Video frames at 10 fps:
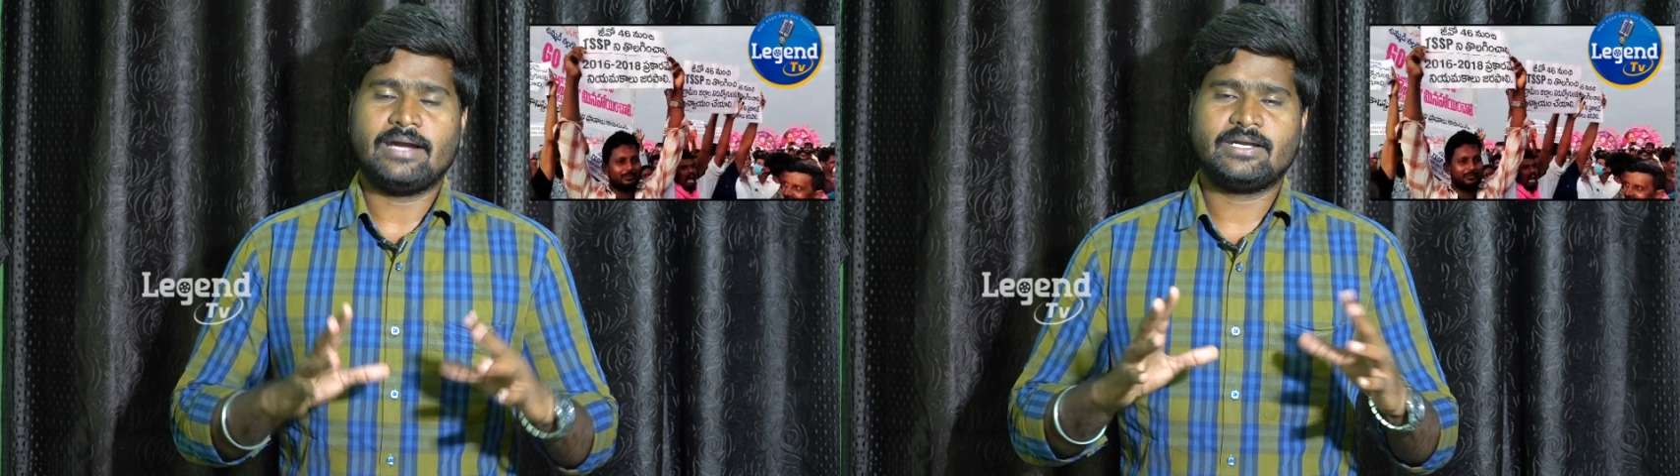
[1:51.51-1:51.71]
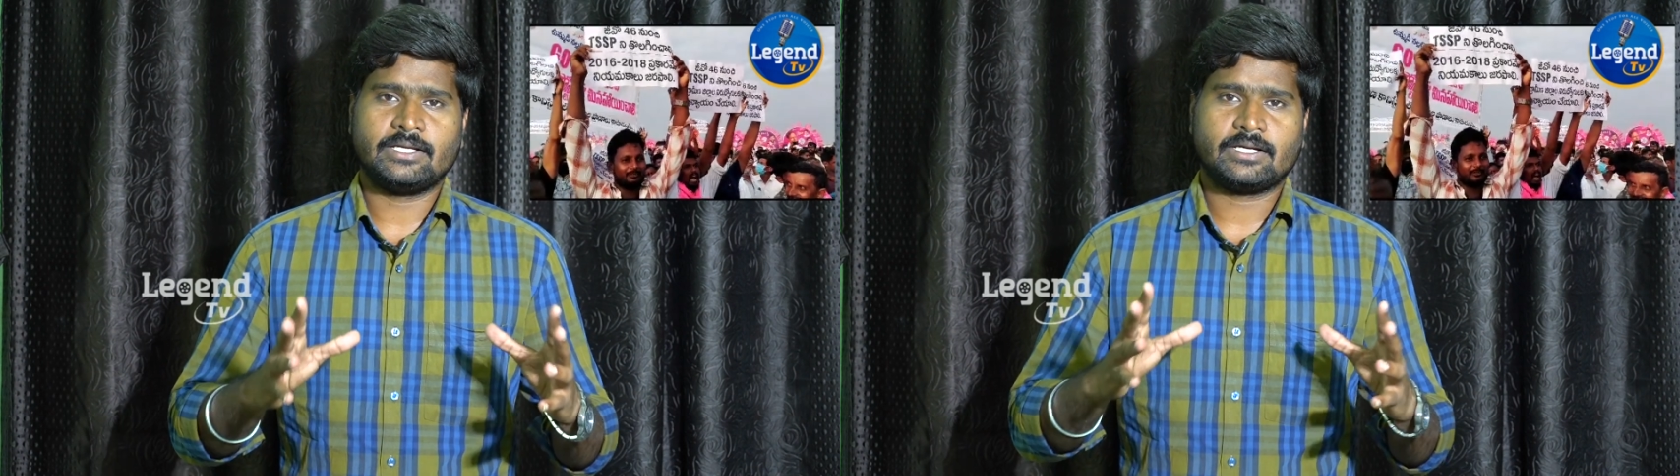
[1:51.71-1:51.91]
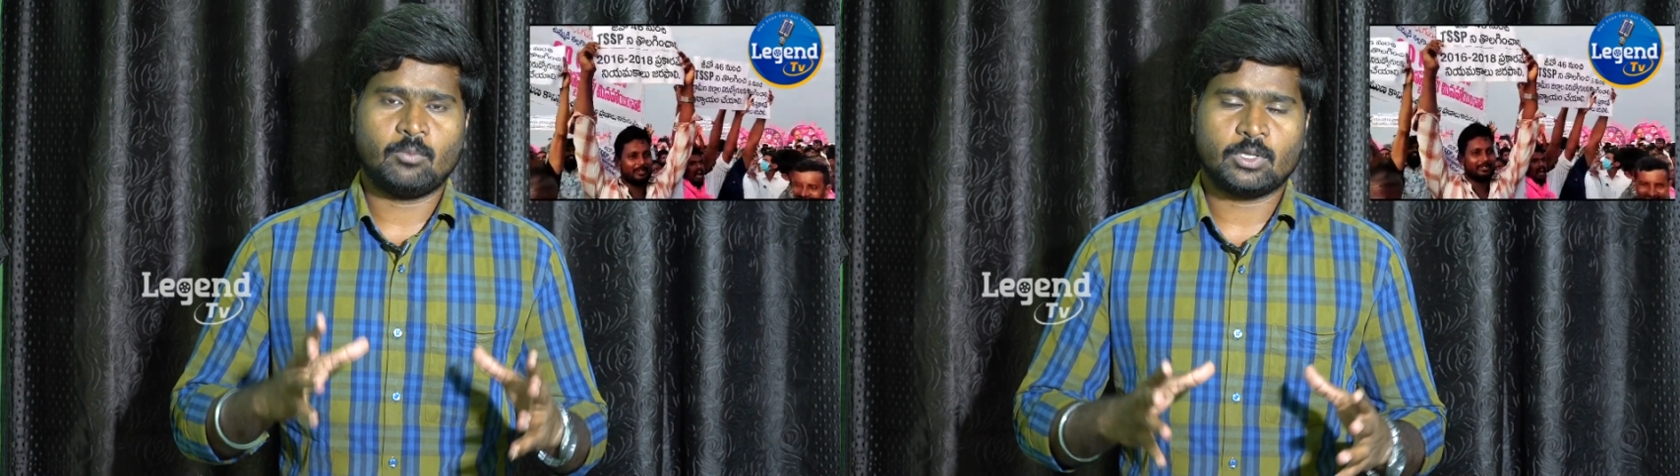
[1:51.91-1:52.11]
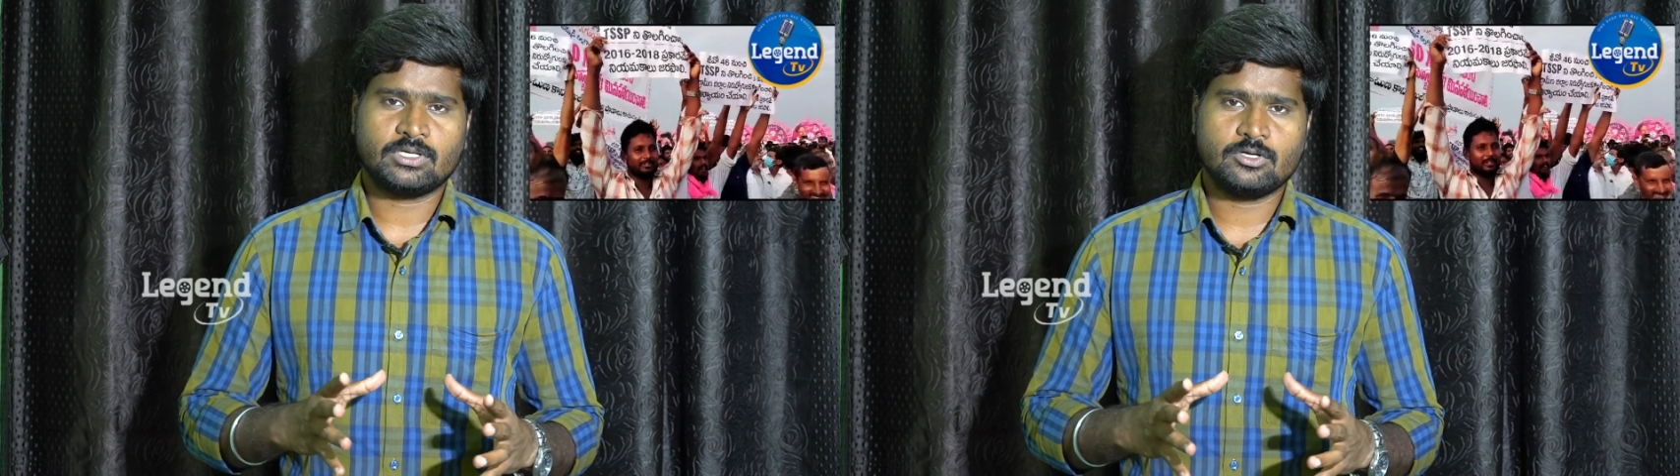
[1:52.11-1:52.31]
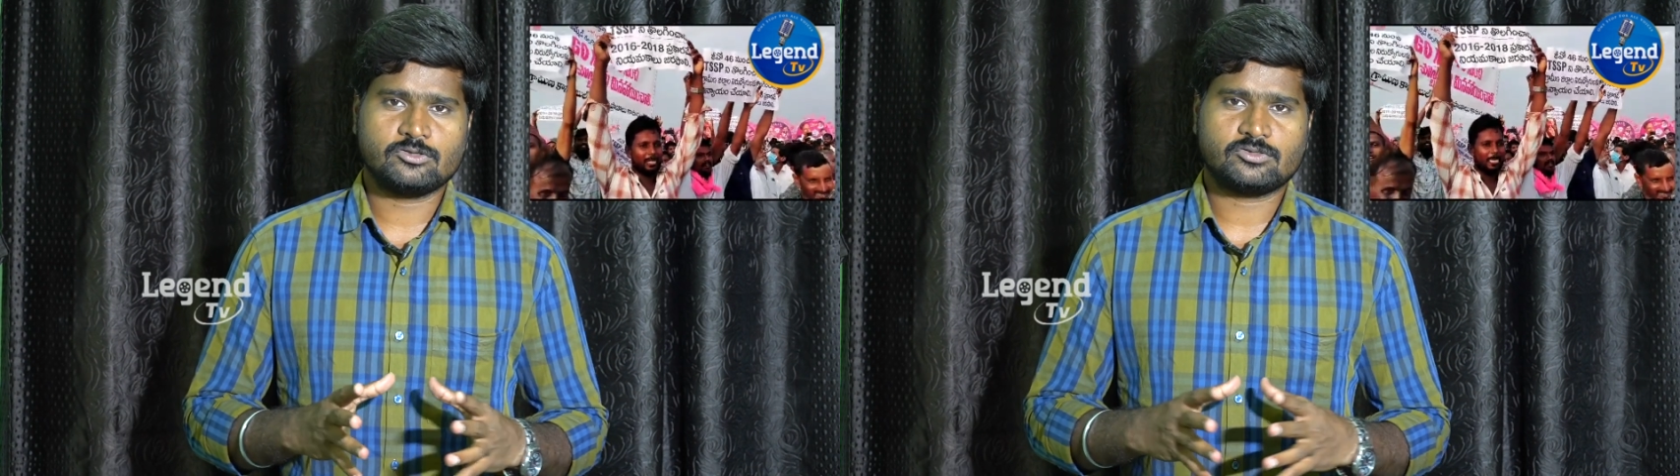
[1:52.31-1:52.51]
అంటే ఇక్కడ
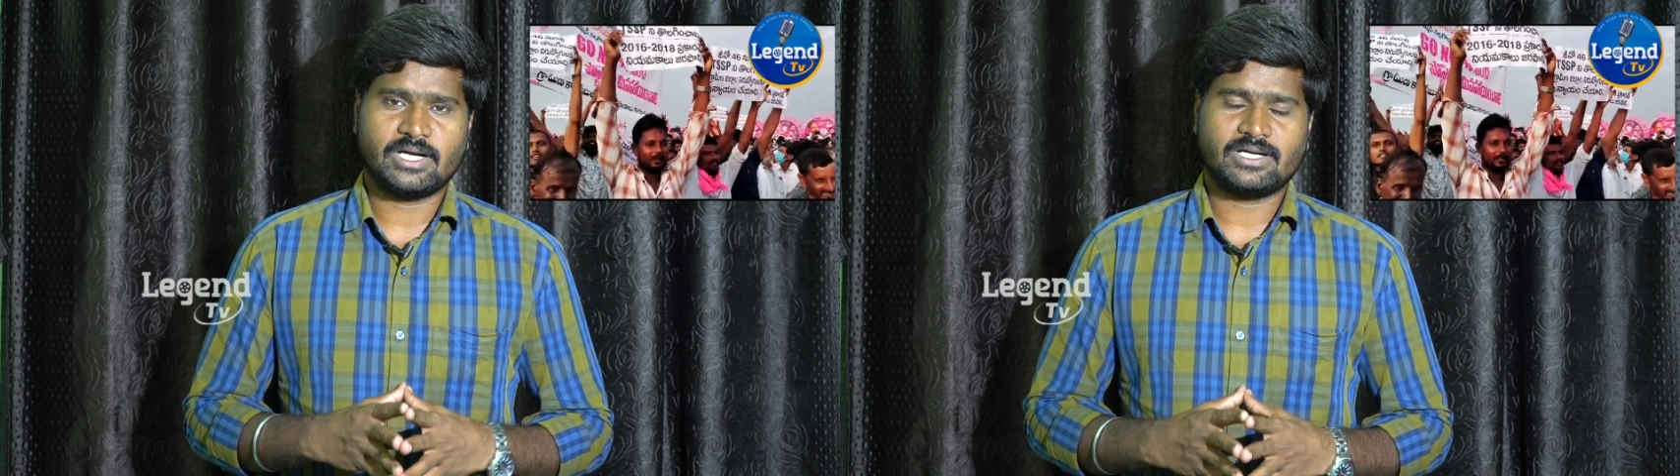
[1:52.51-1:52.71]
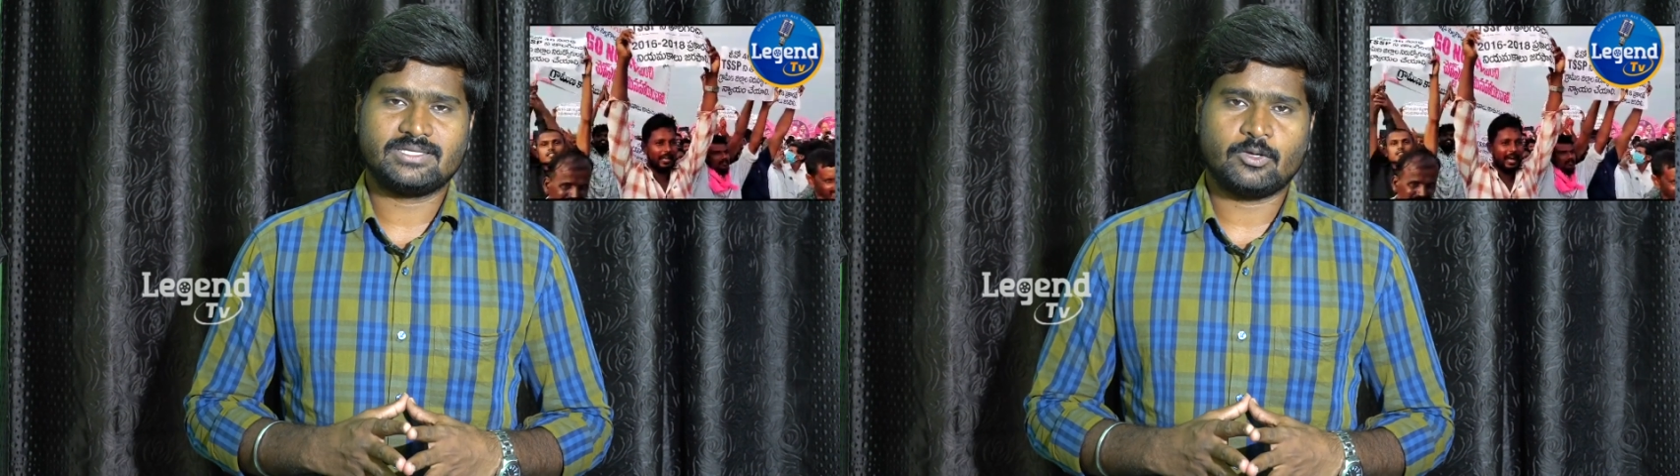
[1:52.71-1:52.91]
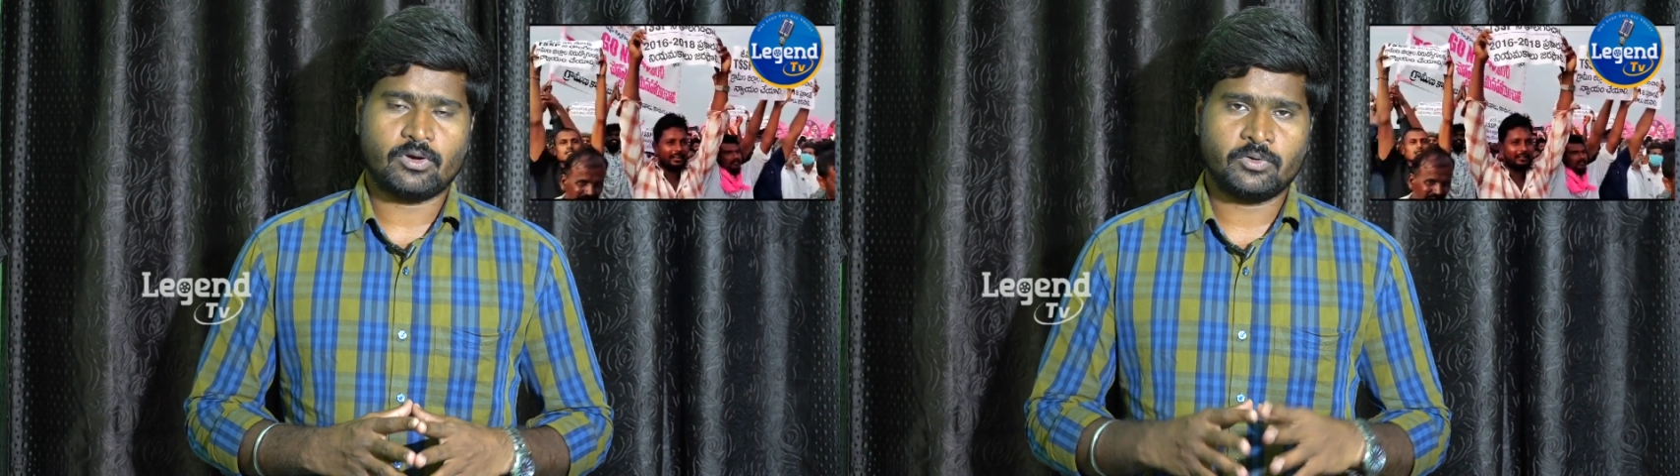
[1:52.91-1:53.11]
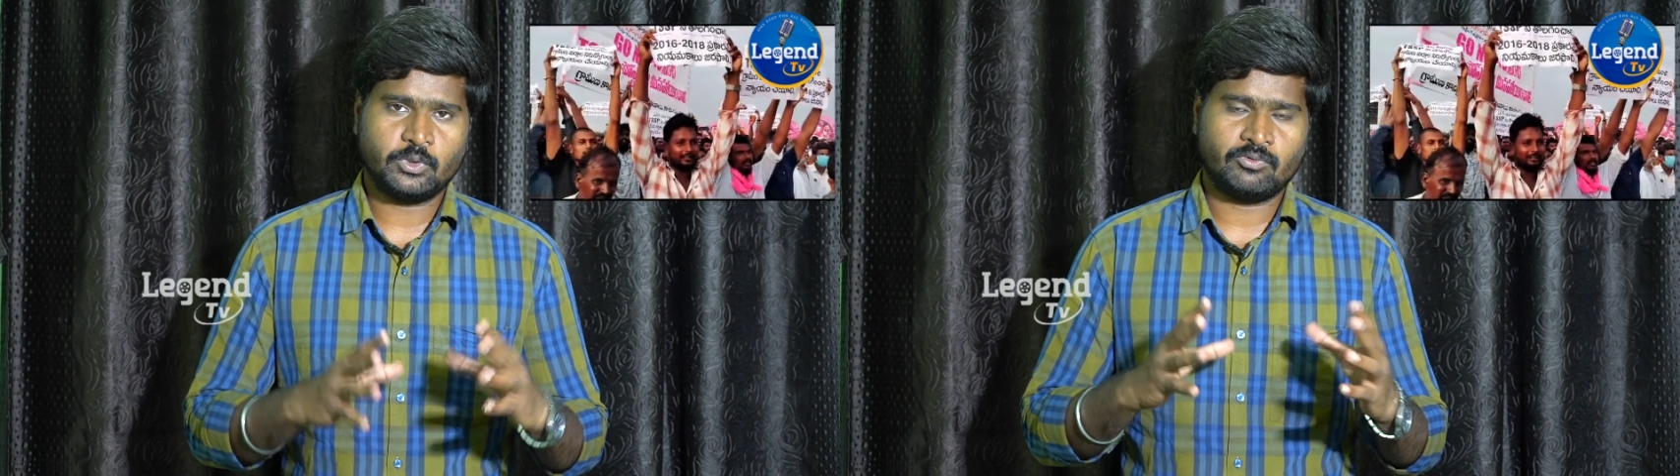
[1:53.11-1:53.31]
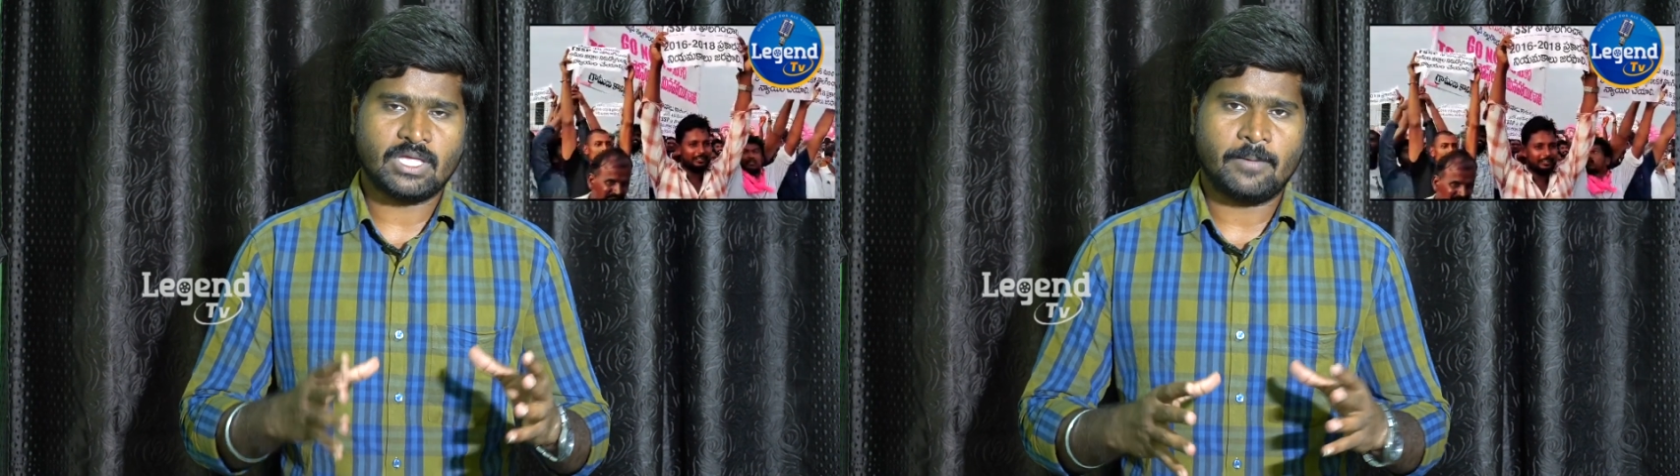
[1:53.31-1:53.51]
మొత్తంగా చూసుకున్నట్లయితే ఒక
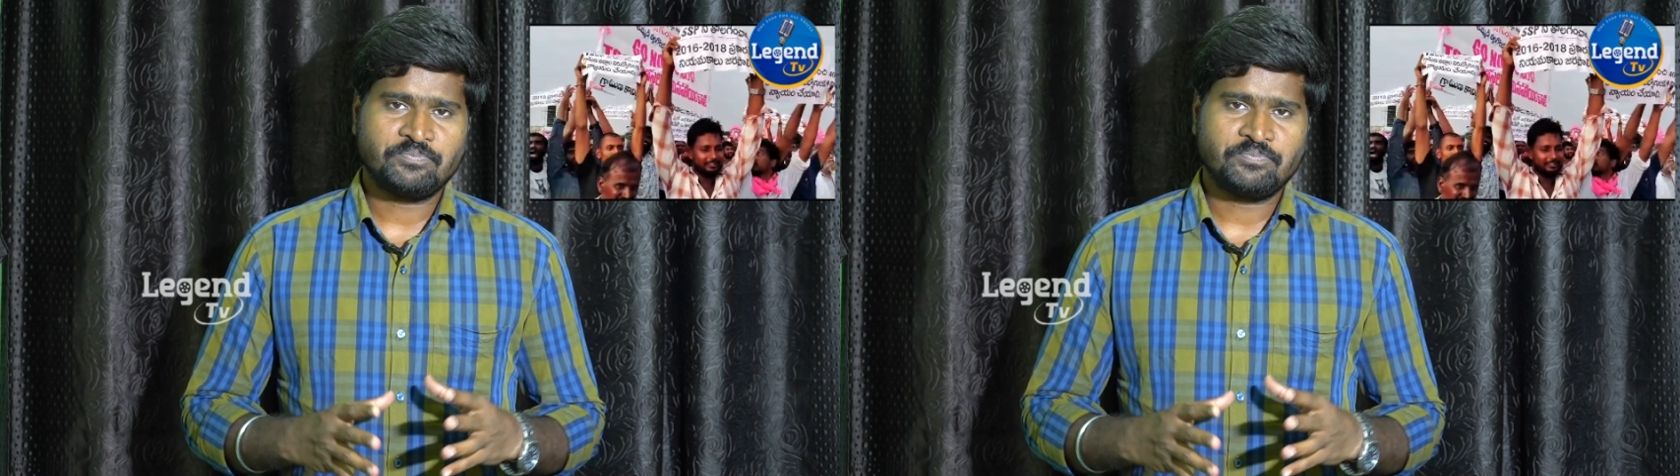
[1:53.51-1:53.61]
యువత